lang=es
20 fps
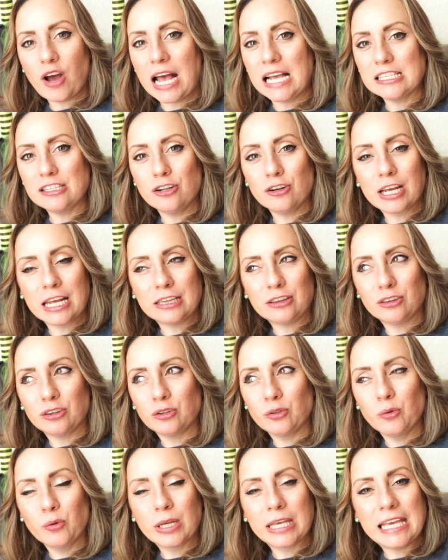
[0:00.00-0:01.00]
haz lo que
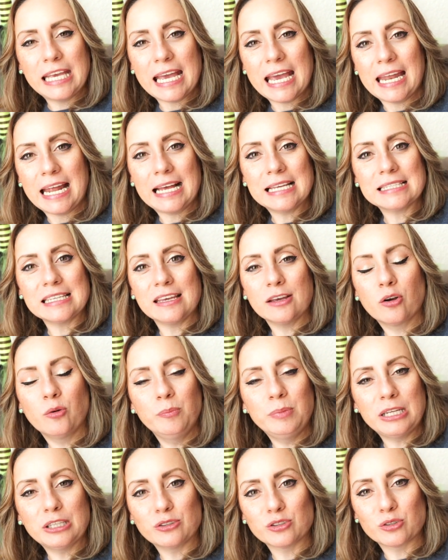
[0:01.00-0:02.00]
tú quieras y
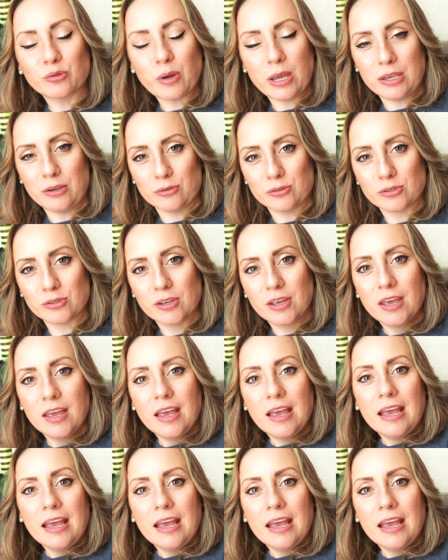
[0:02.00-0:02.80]
cumple tus sueños.